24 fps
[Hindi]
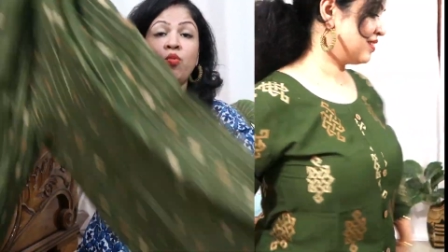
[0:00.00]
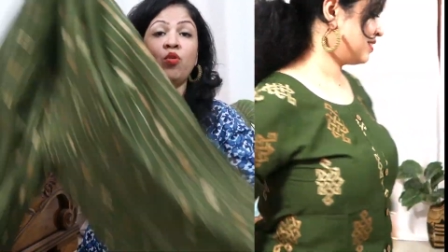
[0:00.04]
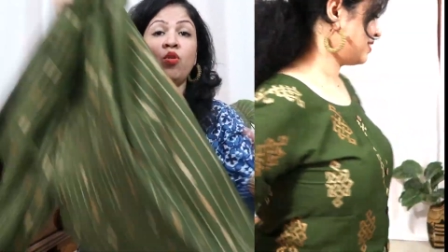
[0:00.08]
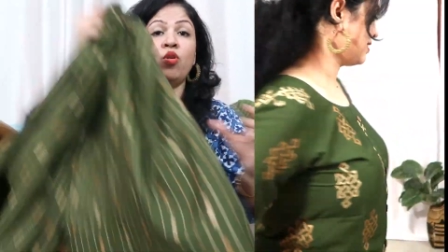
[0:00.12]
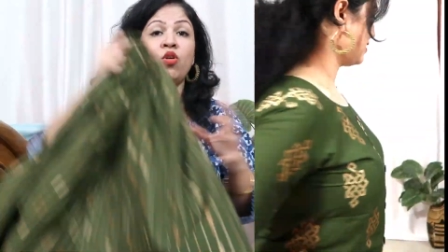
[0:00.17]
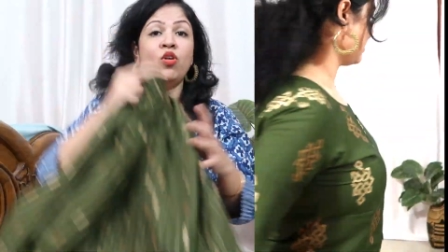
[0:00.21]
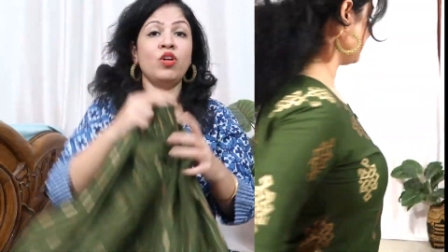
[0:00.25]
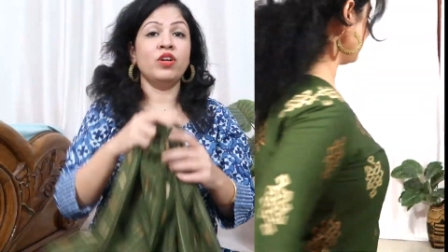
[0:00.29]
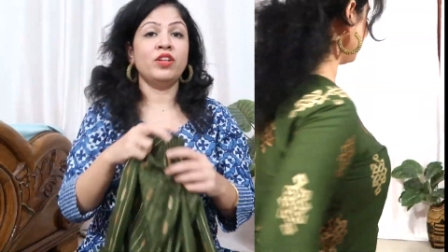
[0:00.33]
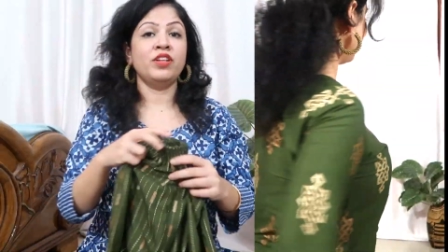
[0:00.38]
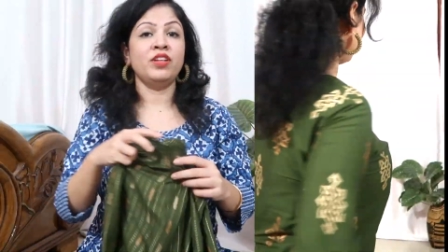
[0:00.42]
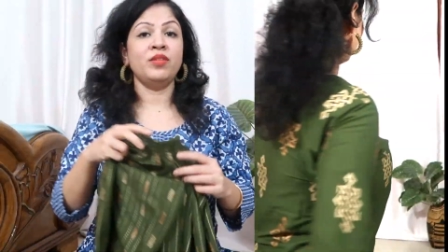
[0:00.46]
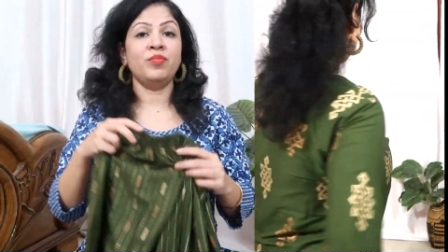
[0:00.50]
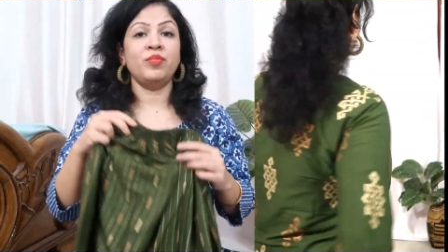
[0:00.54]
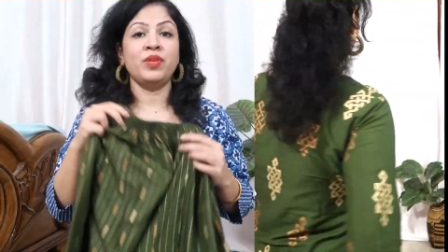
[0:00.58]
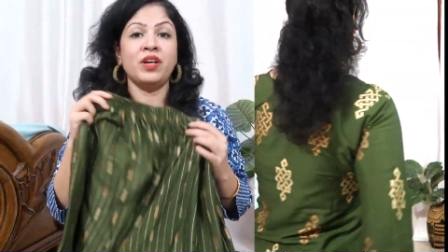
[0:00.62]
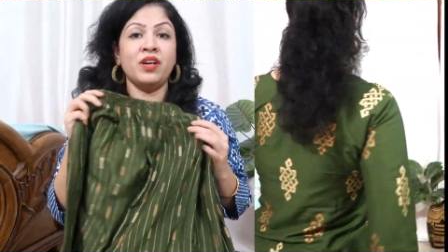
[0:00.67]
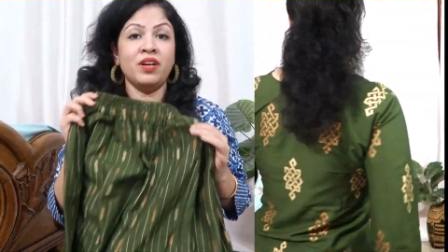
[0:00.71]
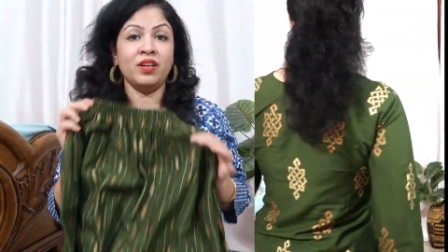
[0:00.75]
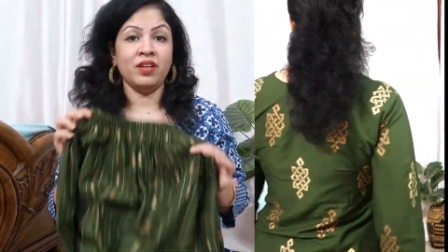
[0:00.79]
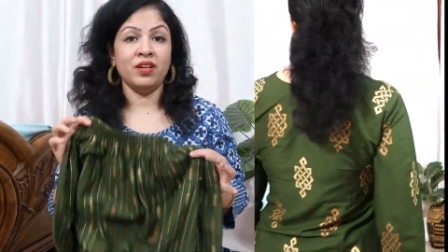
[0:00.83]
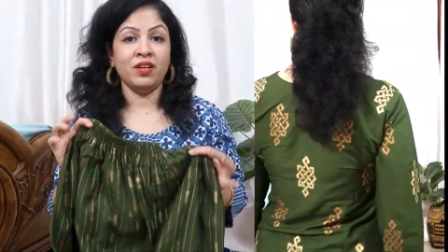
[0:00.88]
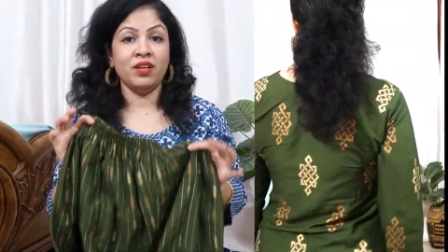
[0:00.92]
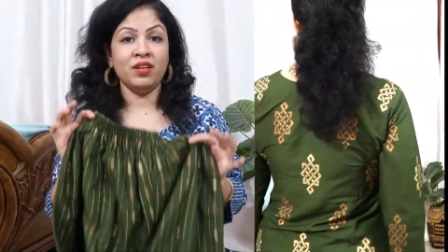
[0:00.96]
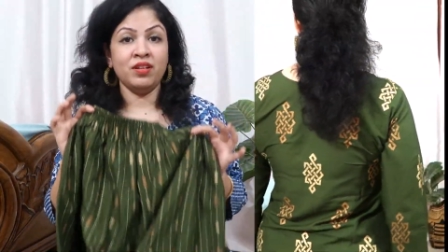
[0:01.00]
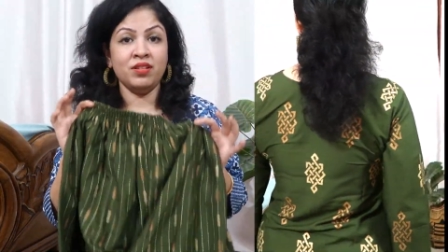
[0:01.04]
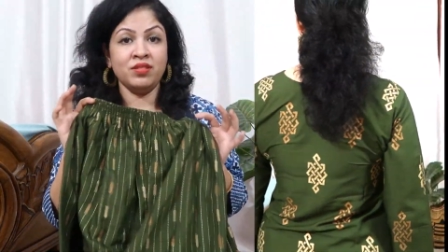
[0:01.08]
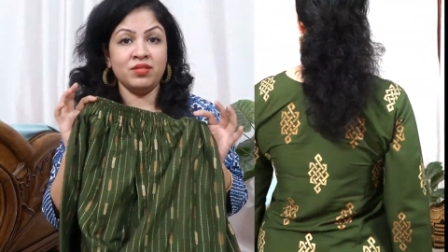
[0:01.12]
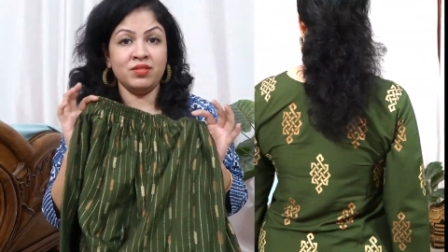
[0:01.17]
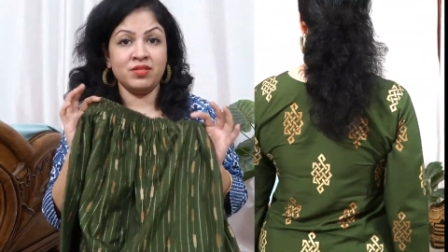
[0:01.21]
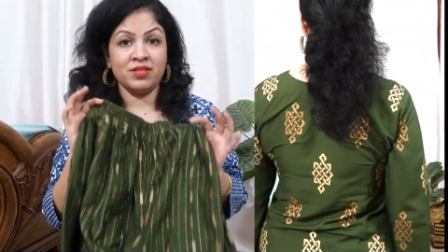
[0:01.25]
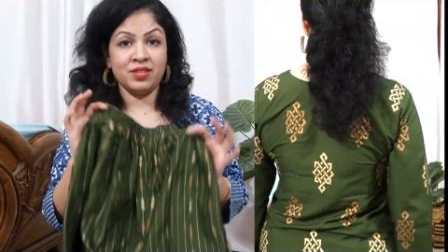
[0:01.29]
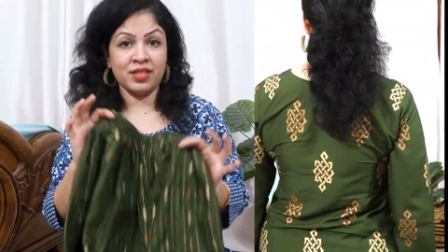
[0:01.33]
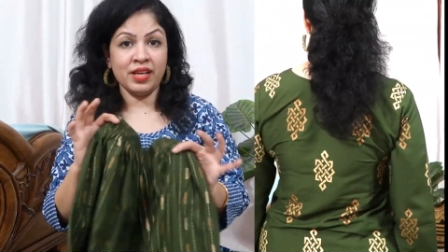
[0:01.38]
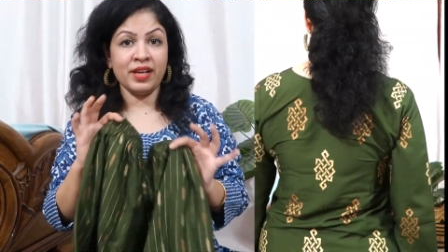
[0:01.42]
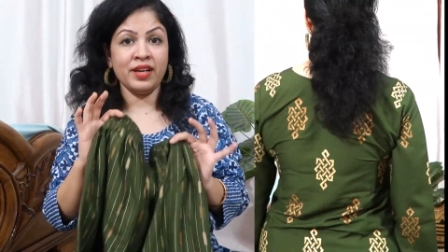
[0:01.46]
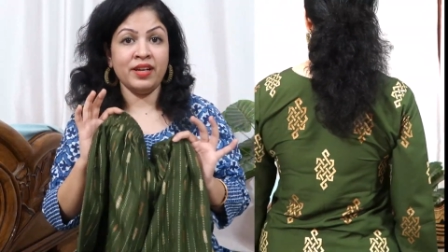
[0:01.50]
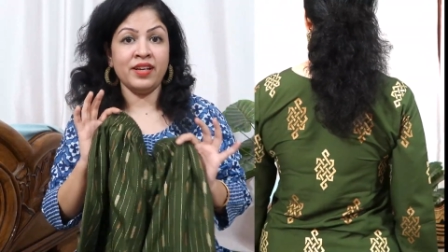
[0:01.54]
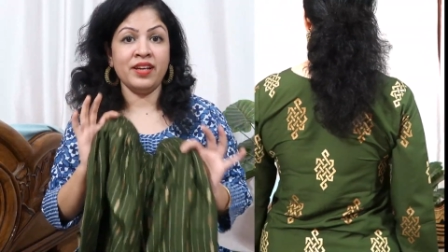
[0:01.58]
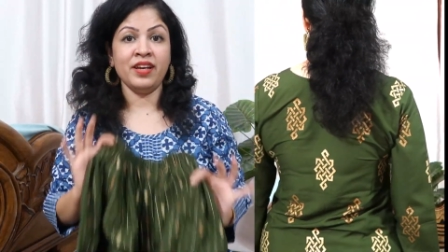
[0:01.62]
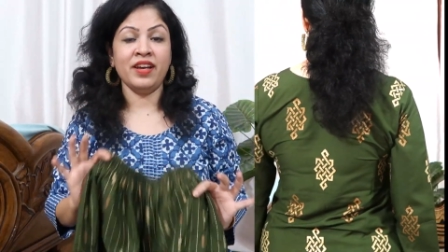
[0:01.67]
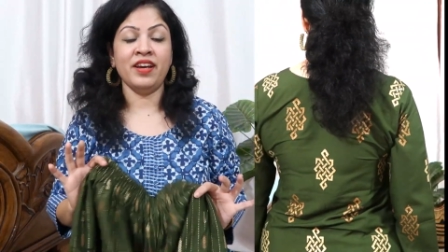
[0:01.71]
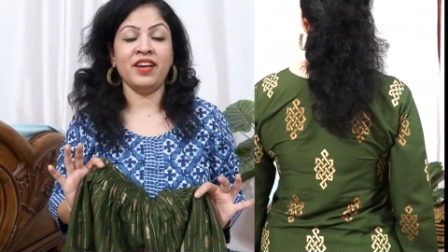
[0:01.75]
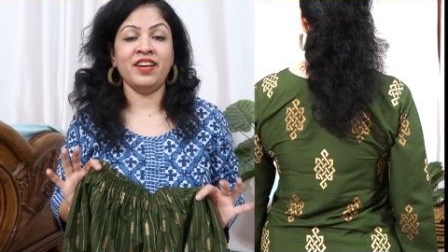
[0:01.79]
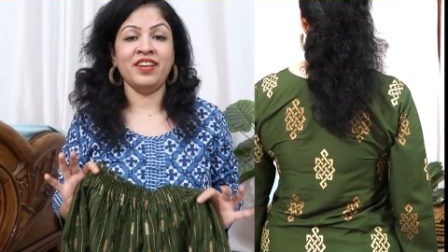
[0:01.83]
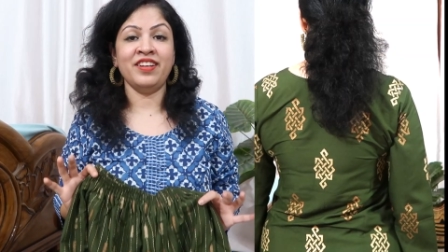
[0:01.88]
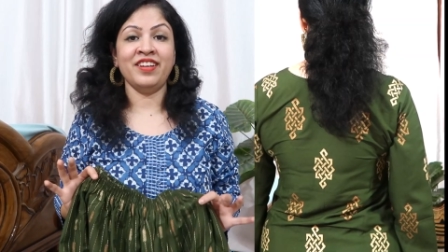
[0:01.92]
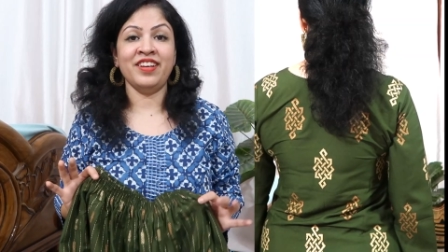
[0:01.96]
बहुत ही प्यारा सेट
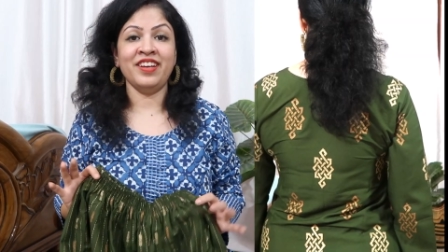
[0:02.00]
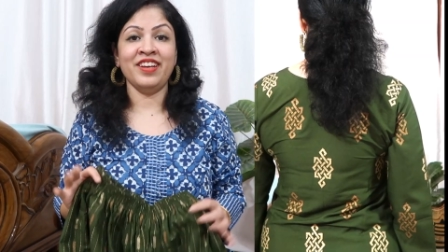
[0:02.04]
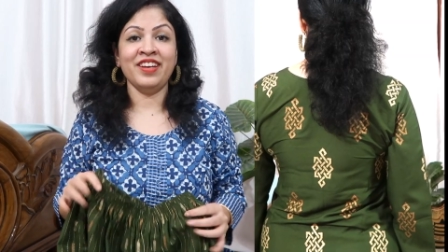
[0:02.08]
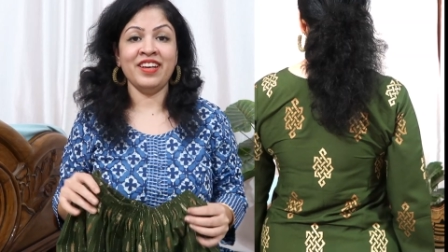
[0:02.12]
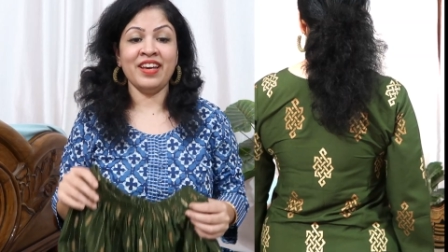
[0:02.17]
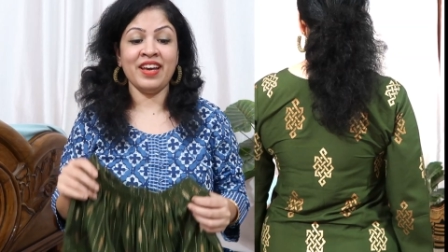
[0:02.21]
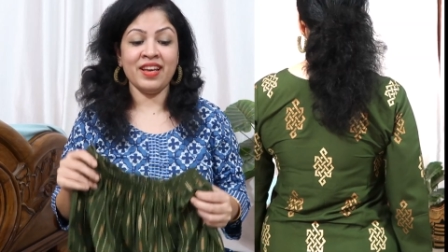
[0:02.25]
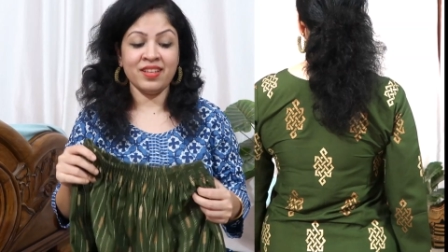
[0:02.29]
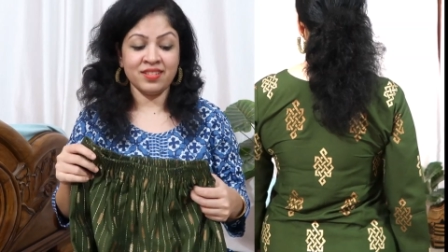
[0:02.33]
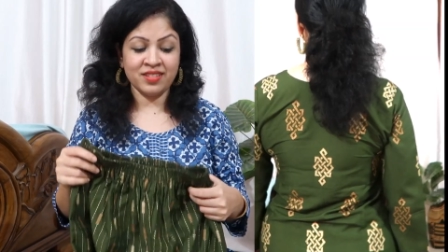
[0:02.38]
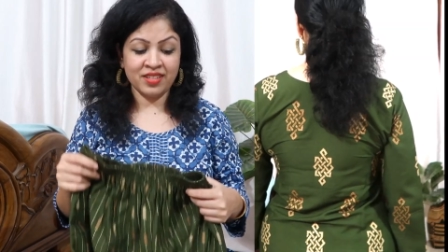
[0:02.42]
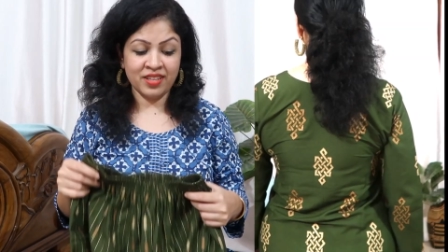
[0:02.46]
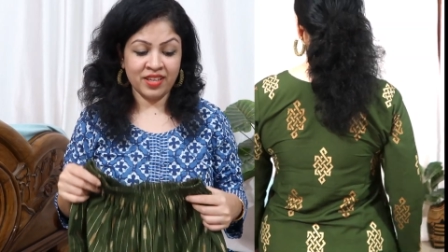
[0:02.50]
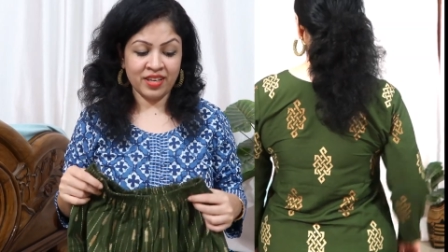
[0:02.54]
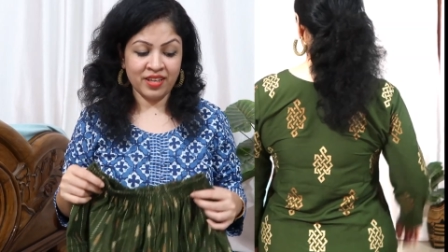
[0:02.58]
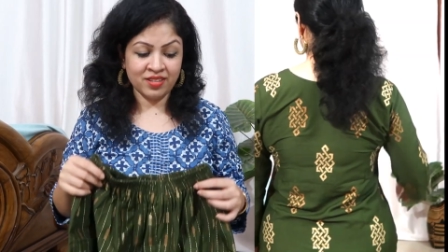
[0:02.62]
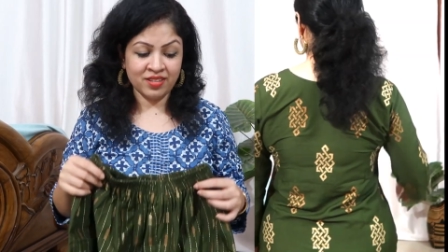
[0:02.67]
है ये ऐसे